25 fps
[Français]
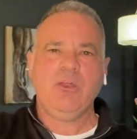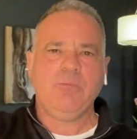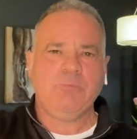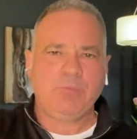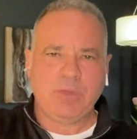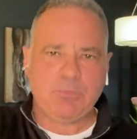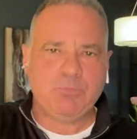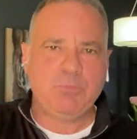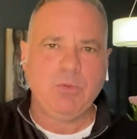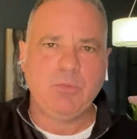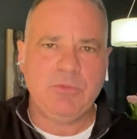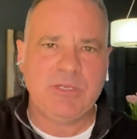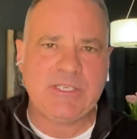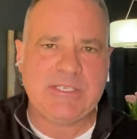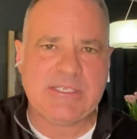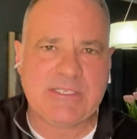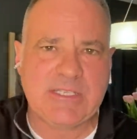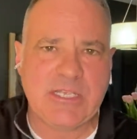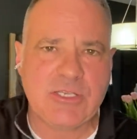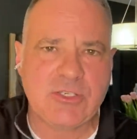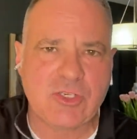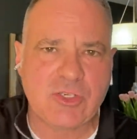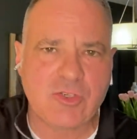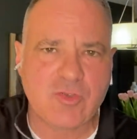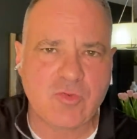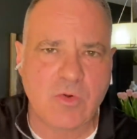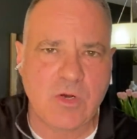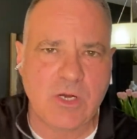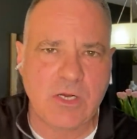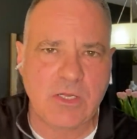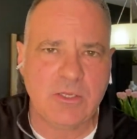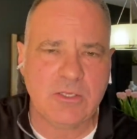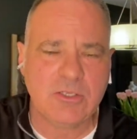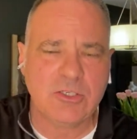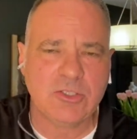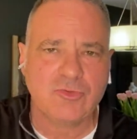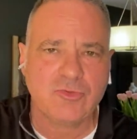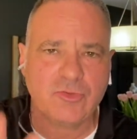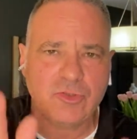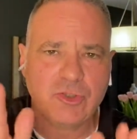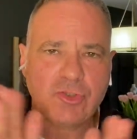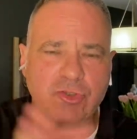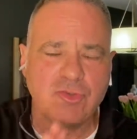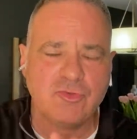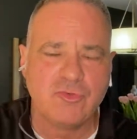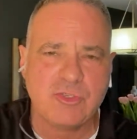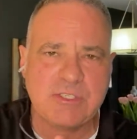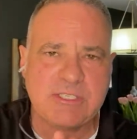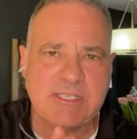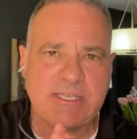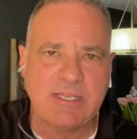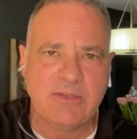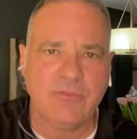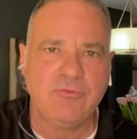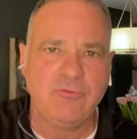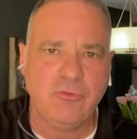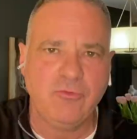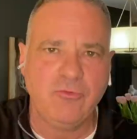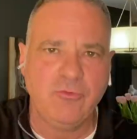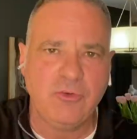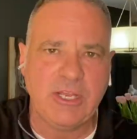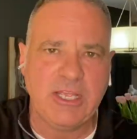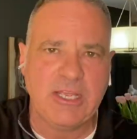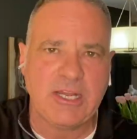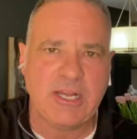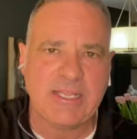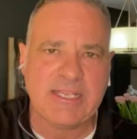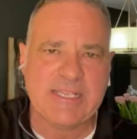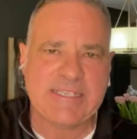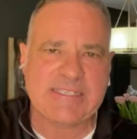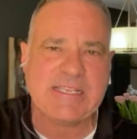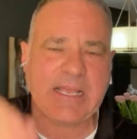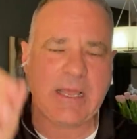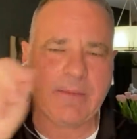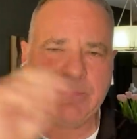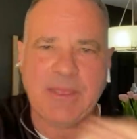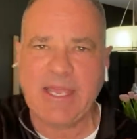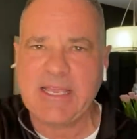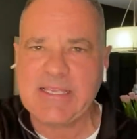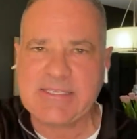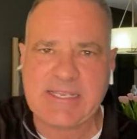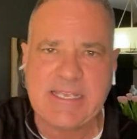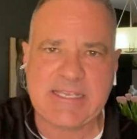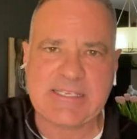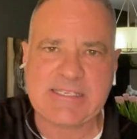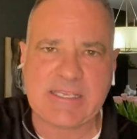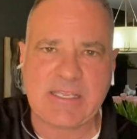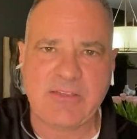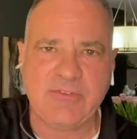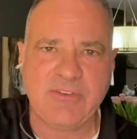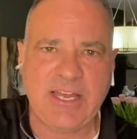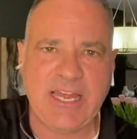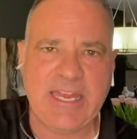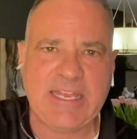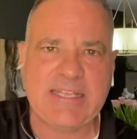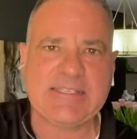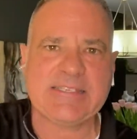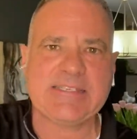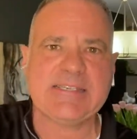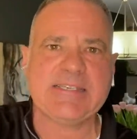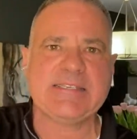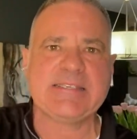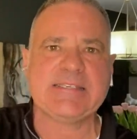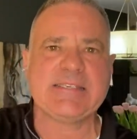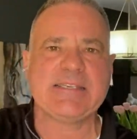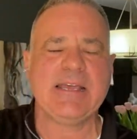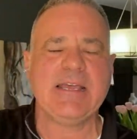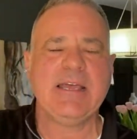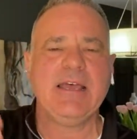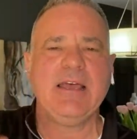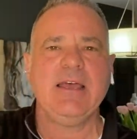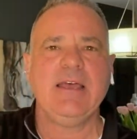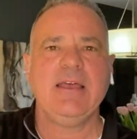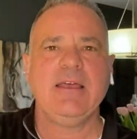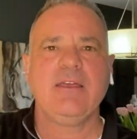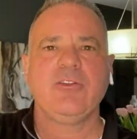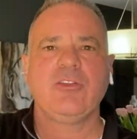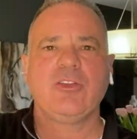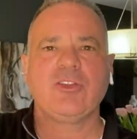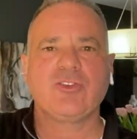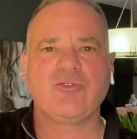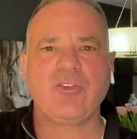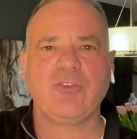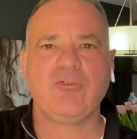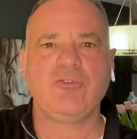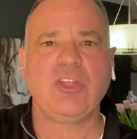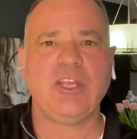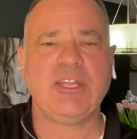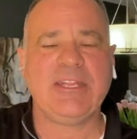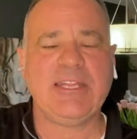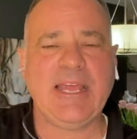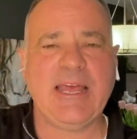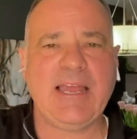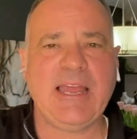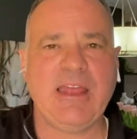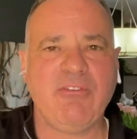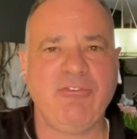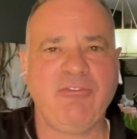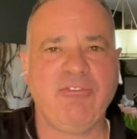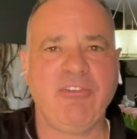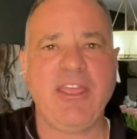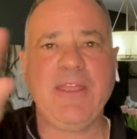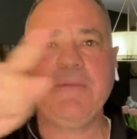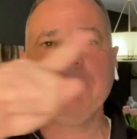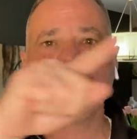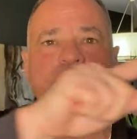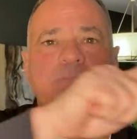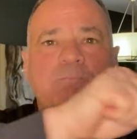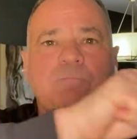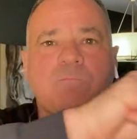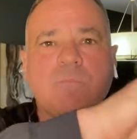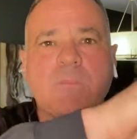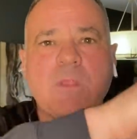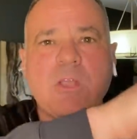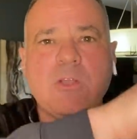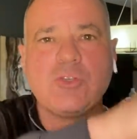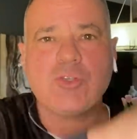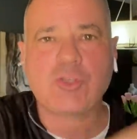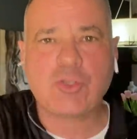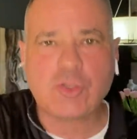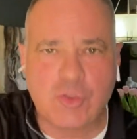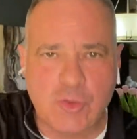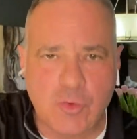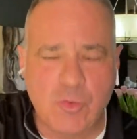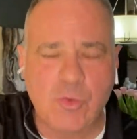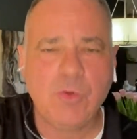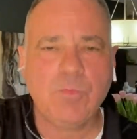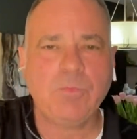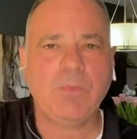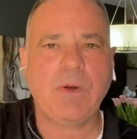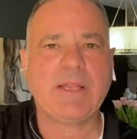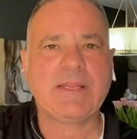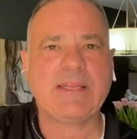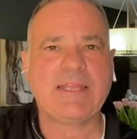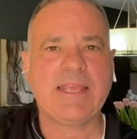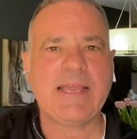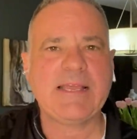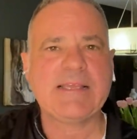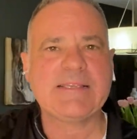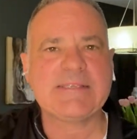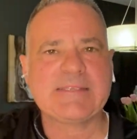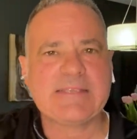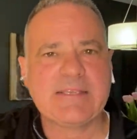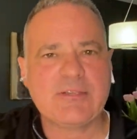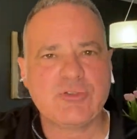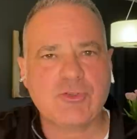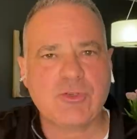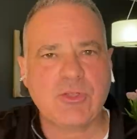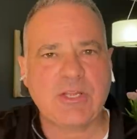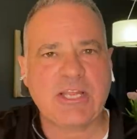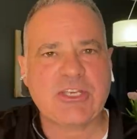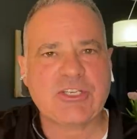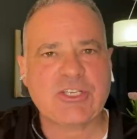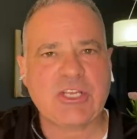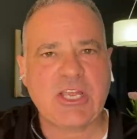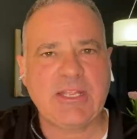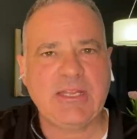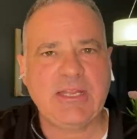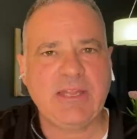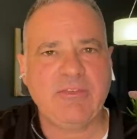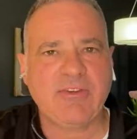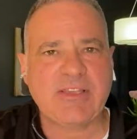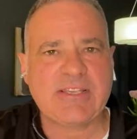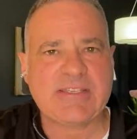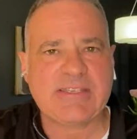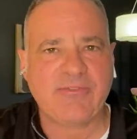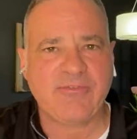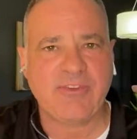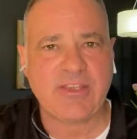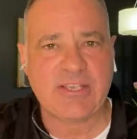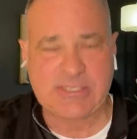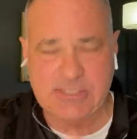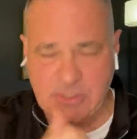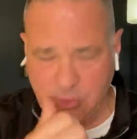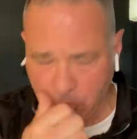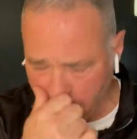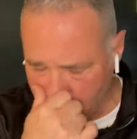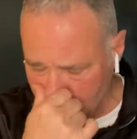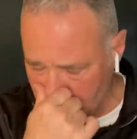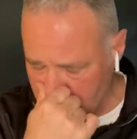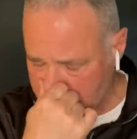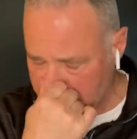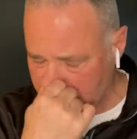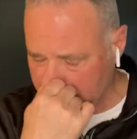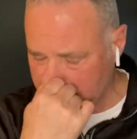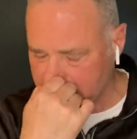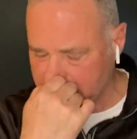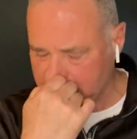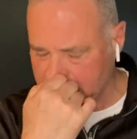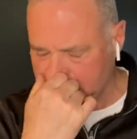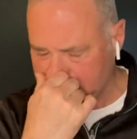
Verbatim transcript: Pas de publicité ce soir, je veux juste vous dire, vous voulez gagner 100 pièces, inscrivez l'indice que je vais vous donner à la fin sous le podcast sur la chaîne Les vraies affaires zéro bullshit.